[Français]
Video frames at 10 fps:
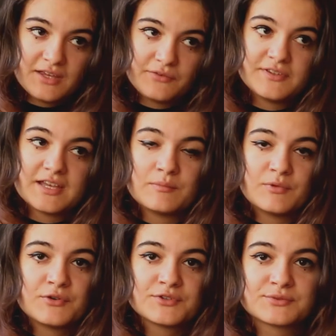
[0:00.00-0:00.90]
Et
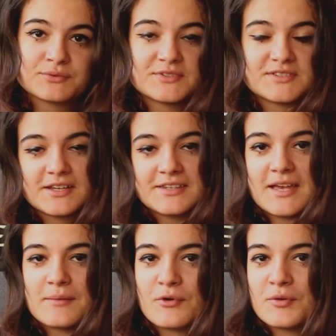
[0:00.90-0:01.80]
finalement, son
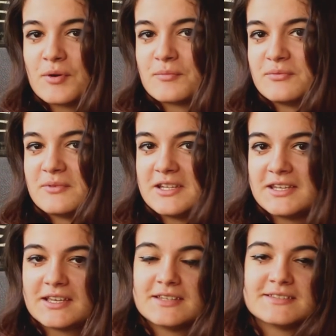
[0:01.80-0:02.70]
cinquième roman
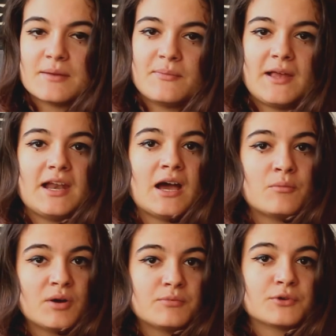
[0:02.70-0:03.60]
publié qui s'appelle À
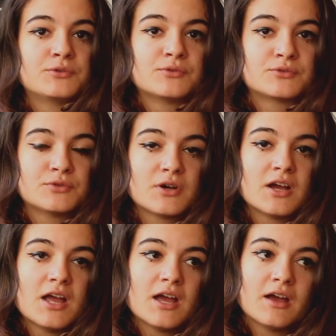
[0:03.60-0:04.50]
moi pour toujours
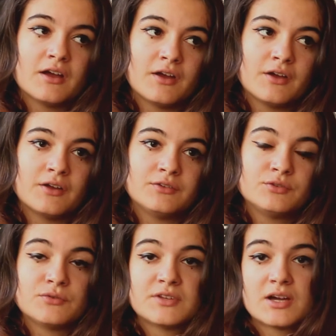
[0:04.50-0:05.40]
euh,
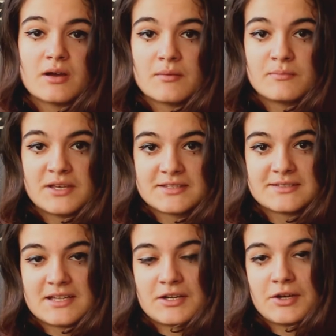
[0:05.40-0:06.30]
devient
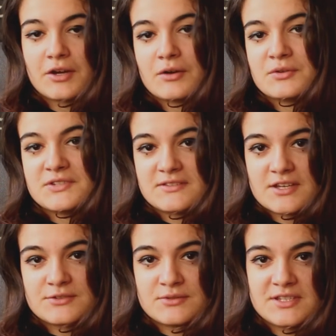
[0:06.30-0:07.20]
best-seller aux
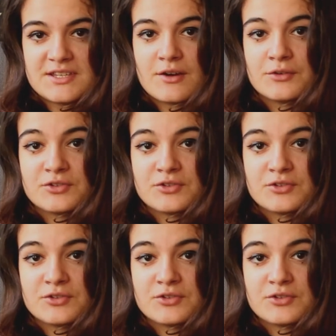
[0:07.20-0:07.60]
États-Unis en